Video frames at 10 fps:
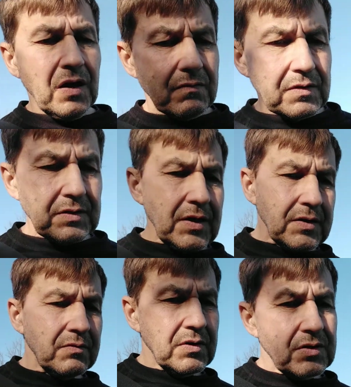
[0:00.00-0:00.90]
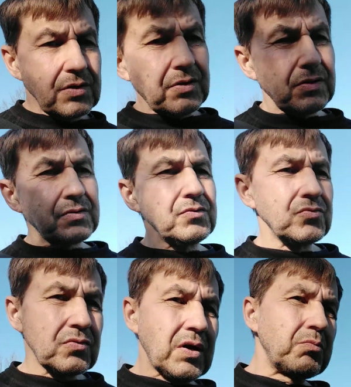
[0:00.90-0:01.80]
выкладывать,
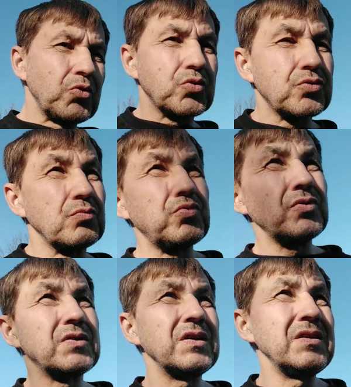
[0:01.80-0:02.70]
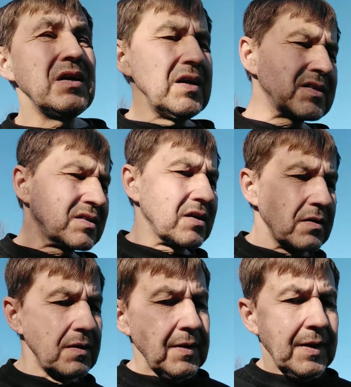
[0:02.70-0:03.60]
ну, кому что будет интересно,